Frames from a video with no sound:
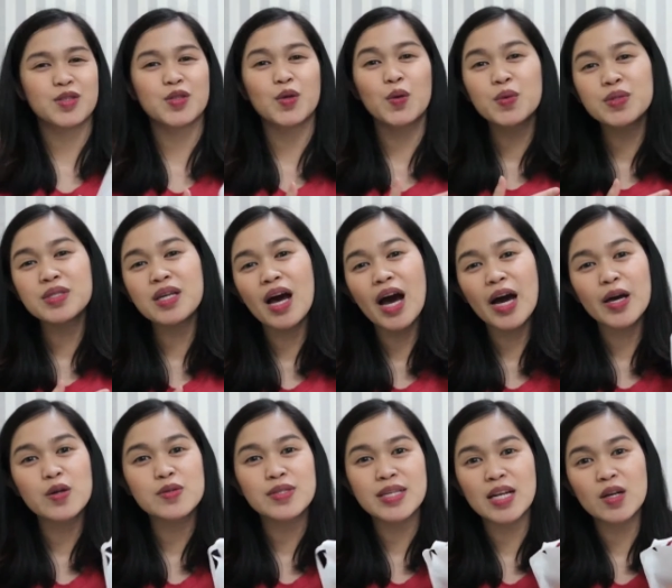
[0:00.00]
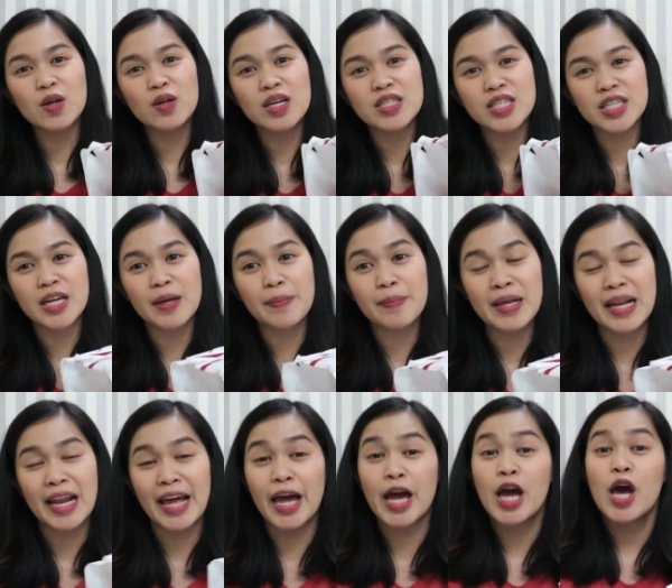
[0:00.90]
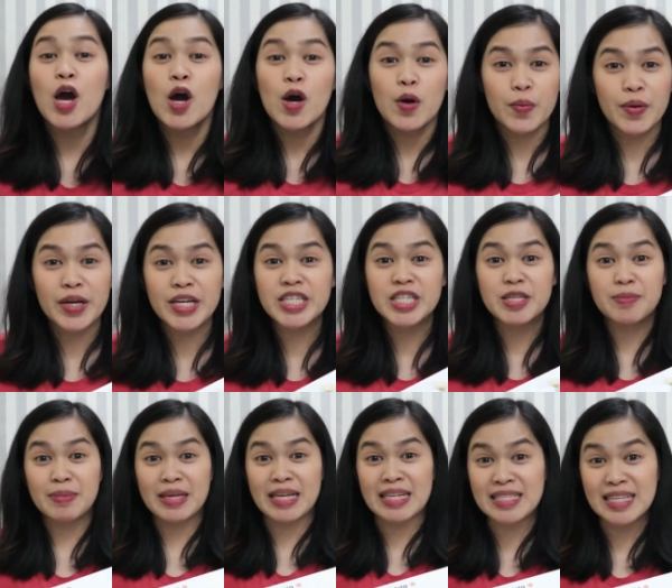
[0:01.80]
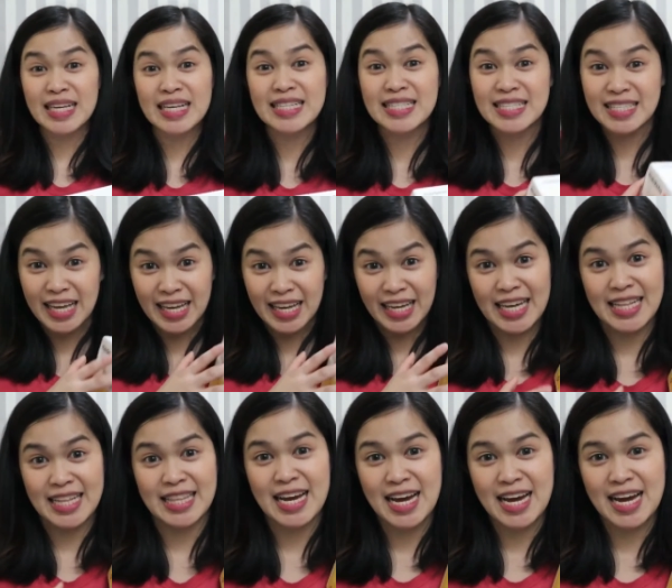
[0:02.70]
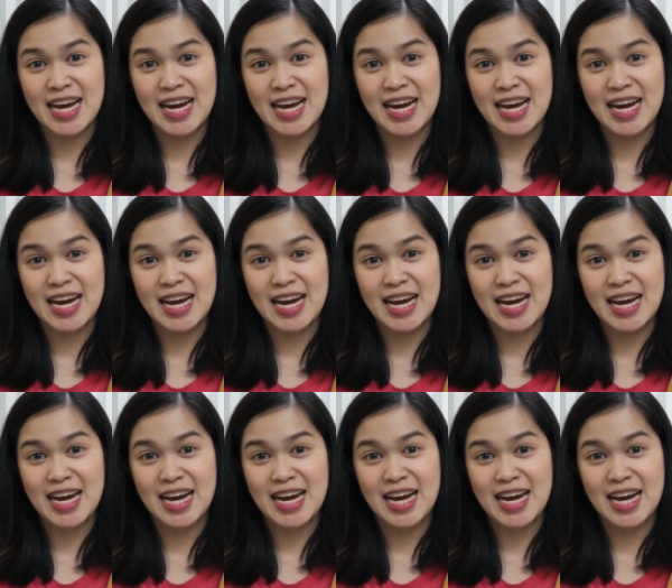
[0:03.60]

So, sa carousel ko lang siya nabili, which means it's second